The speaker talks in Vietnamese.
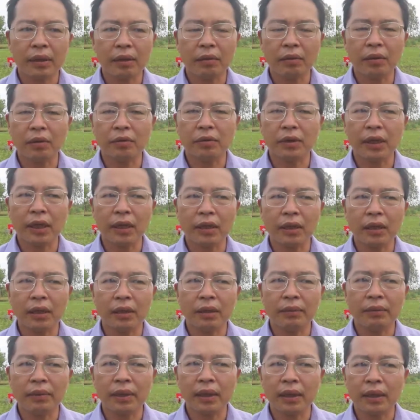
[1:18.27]
trồng đậu xanh
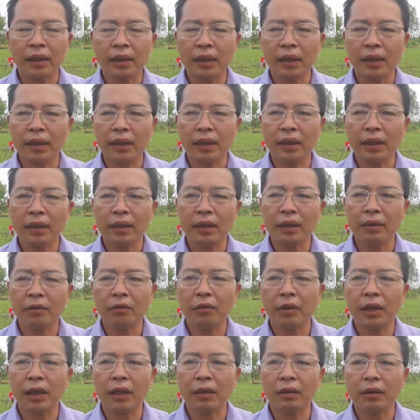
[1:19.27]
thì mình thấy cái
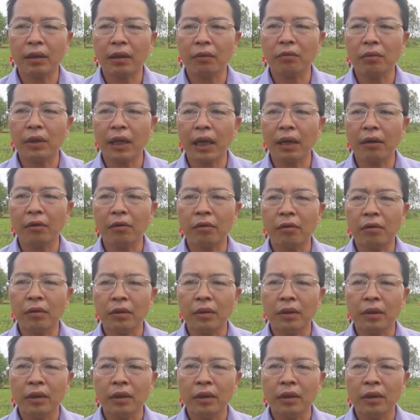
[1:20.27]
hiệu quả nó không cao